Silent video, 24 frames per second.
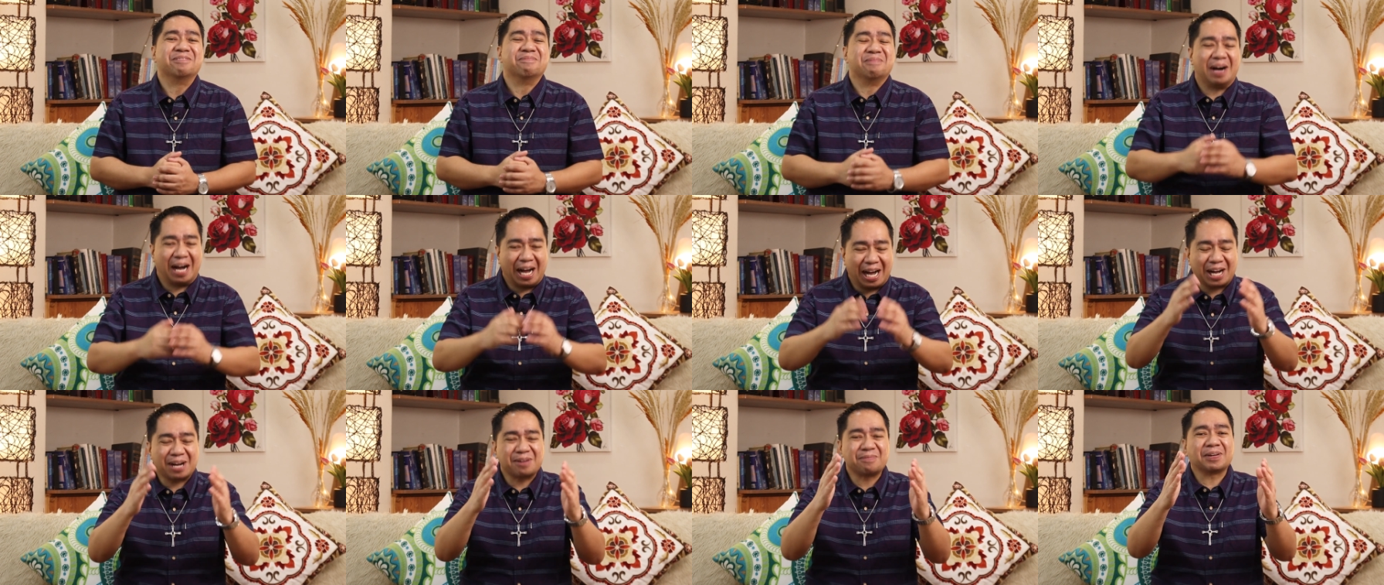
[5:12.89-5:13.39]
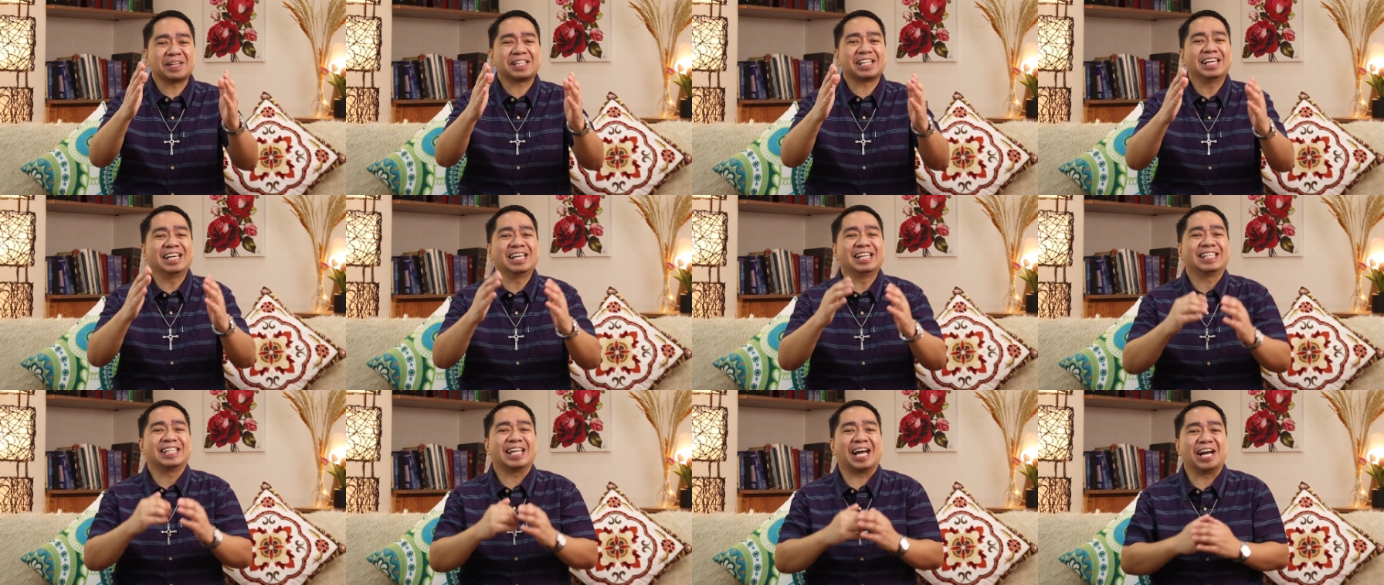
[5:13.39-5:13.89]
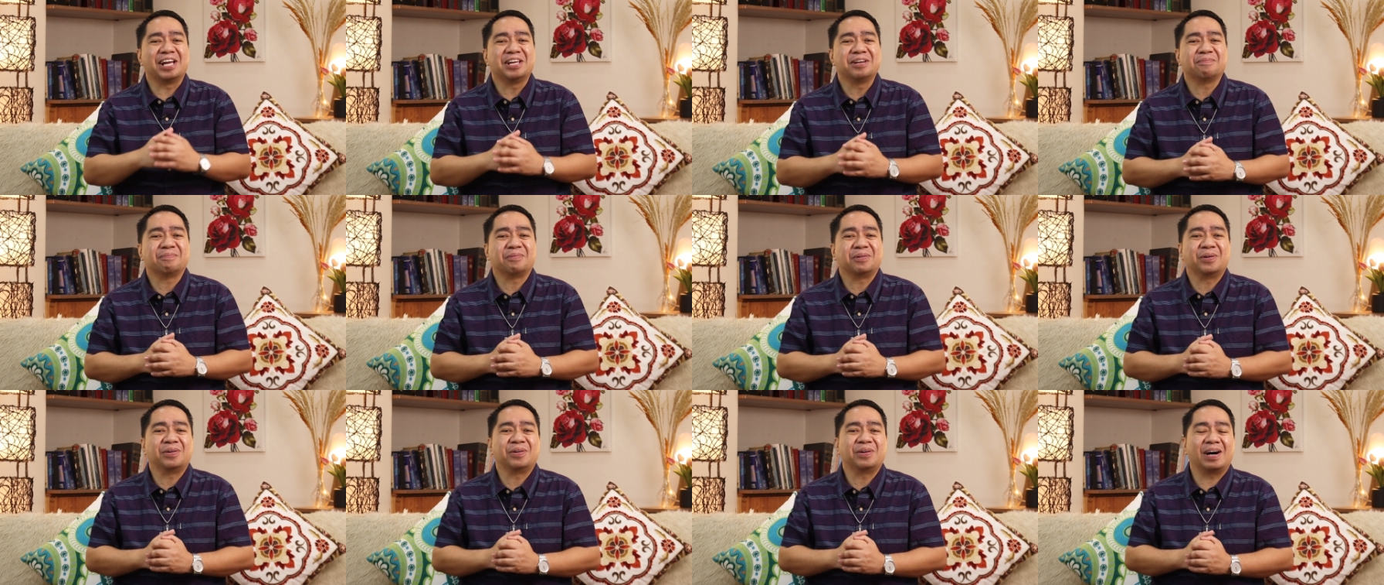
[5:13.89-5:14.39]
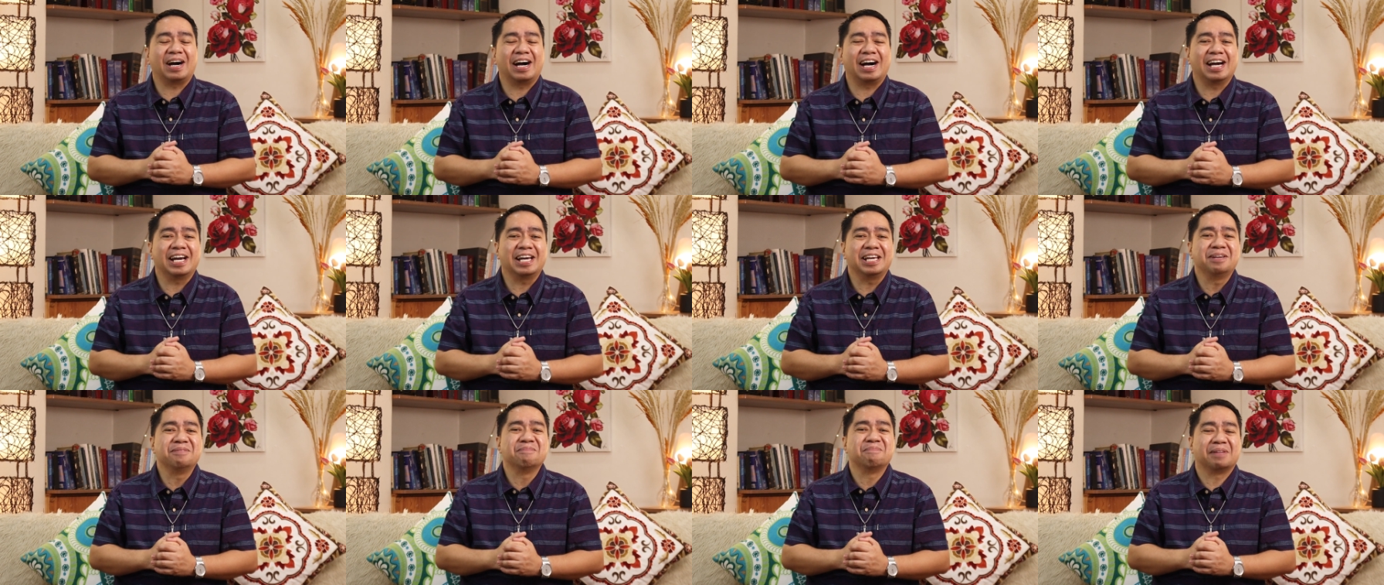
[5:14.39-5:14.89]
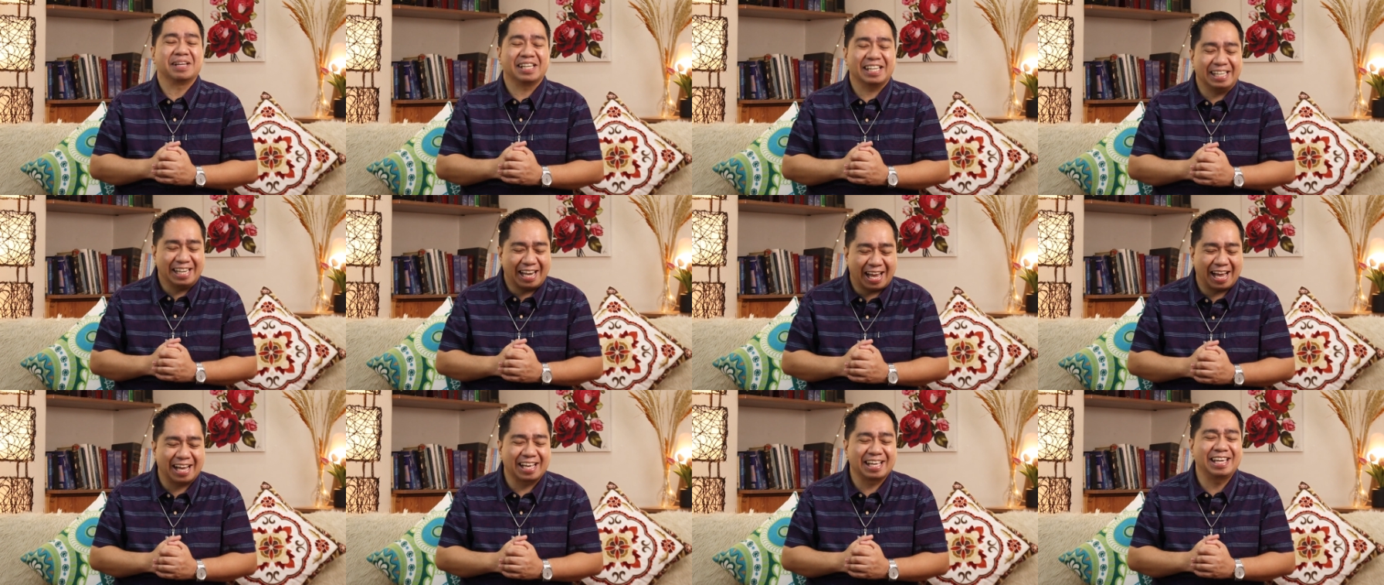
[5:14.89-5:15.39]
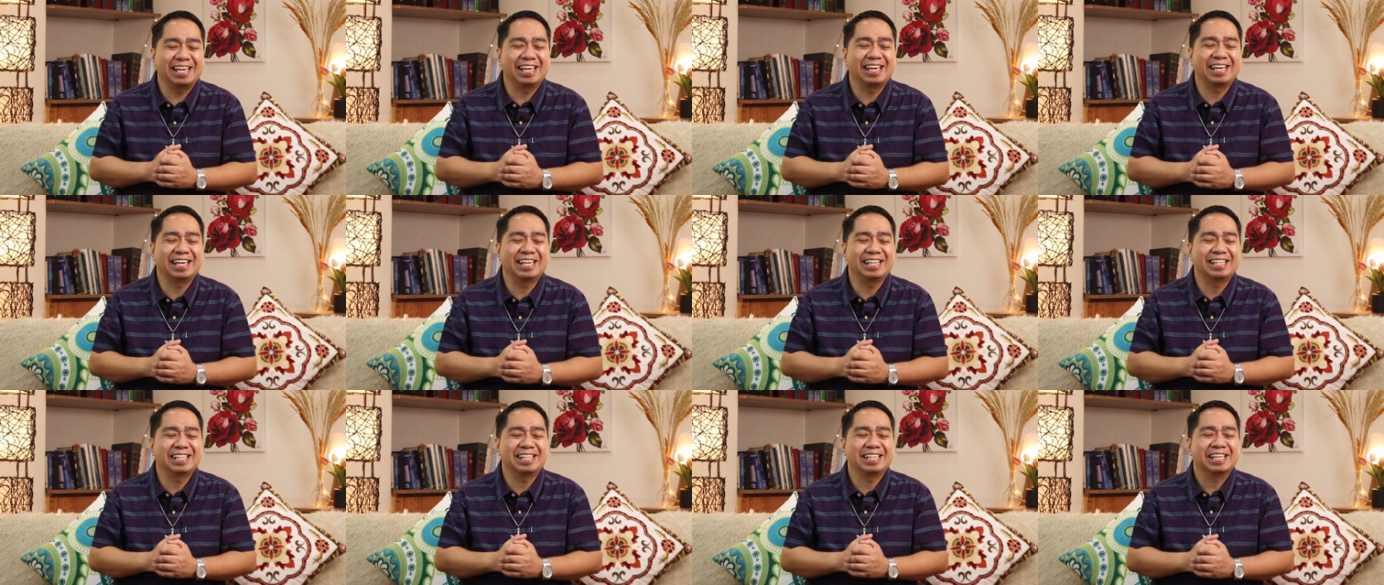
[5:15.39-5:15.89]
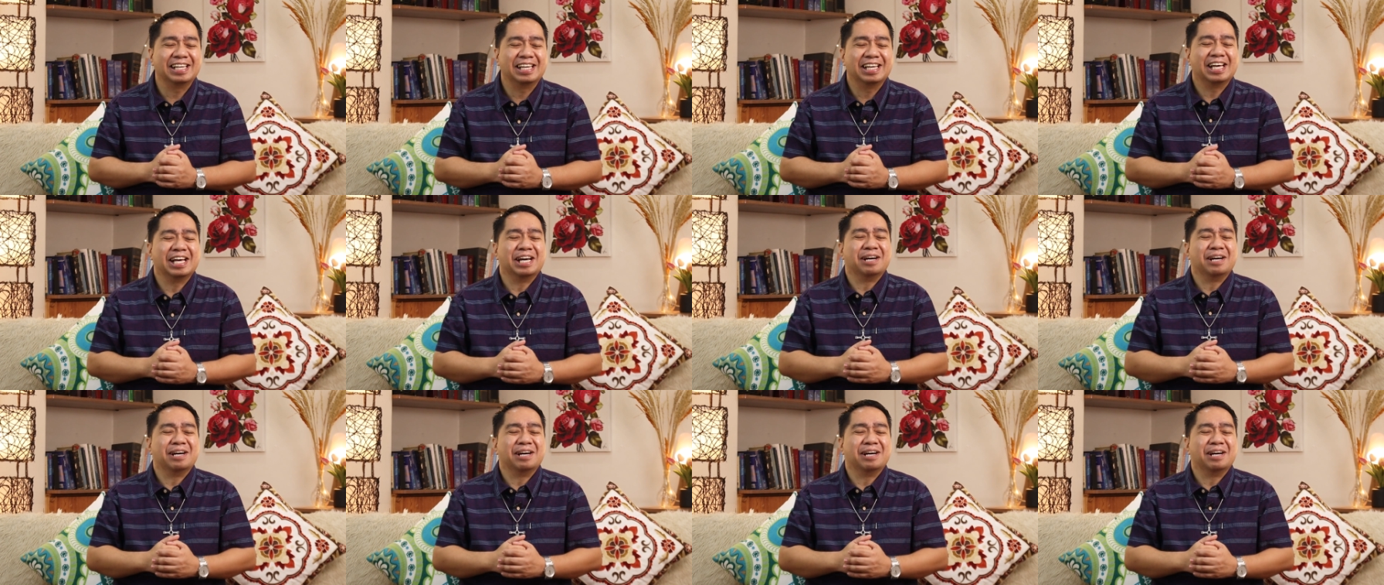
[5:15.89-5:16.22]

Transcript: Mga kapatid, tayo po ay manalangin,